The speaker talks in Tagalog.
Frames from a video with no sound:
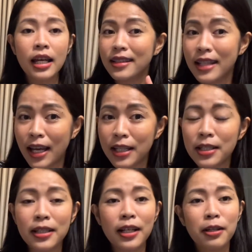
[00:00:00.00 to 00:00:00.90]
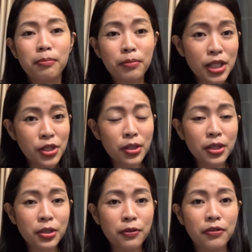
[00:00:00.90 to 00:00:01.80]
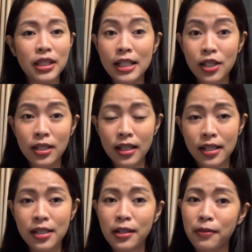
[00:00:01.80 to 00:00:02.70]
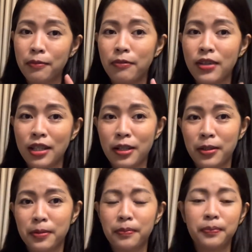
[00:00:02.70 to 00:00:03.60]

then be sure to finish this video.